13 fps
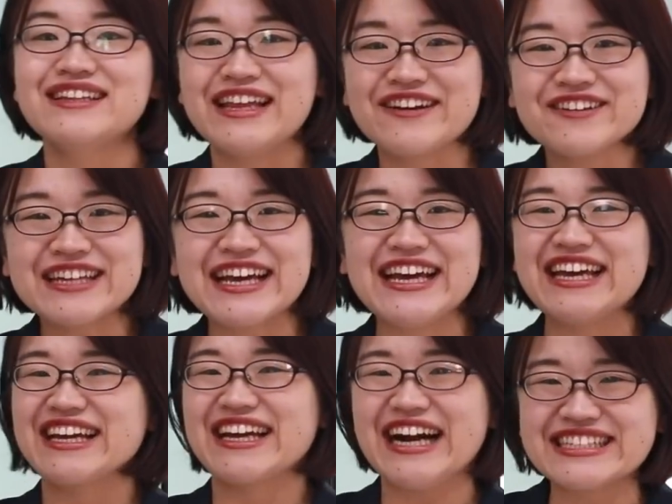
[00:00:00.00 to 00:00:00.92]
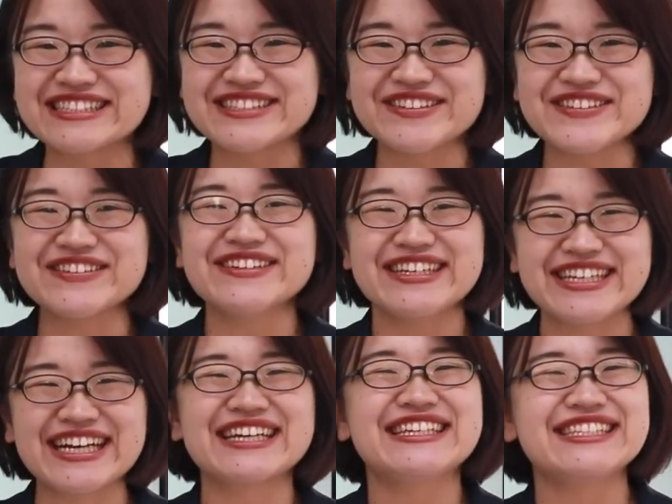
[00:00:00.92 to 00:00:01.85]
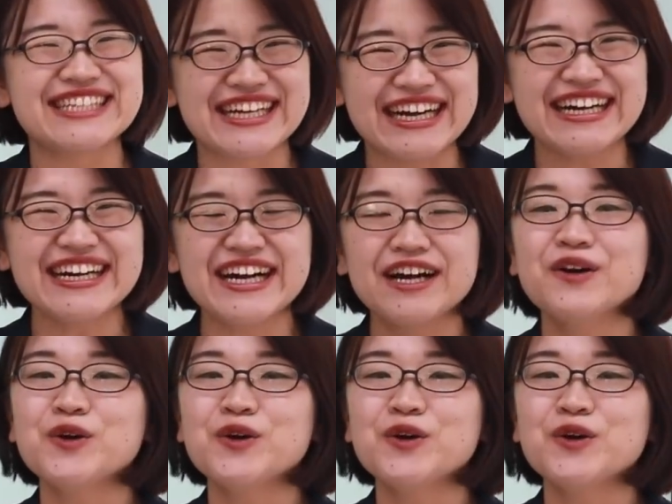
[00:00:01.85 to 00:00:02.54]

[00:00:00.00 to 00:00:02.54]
手応え、感想、いかがでしたか